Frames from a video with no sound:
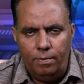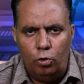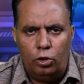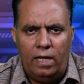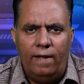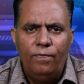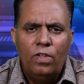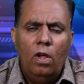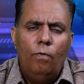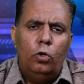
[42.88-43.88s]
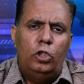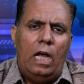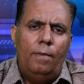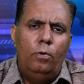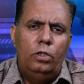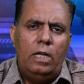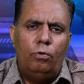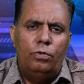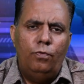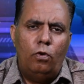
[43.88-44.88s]
भी होते हैं वो जानबूझ के
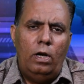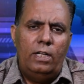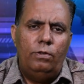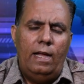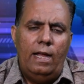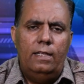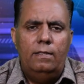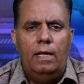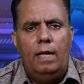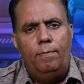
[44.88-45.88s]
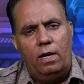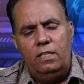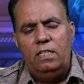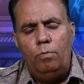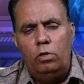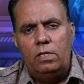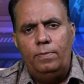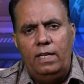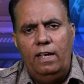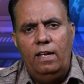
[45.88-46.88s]
कुछ वकला जो हैं मरकज़ी मुलम
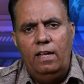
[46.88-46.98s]
के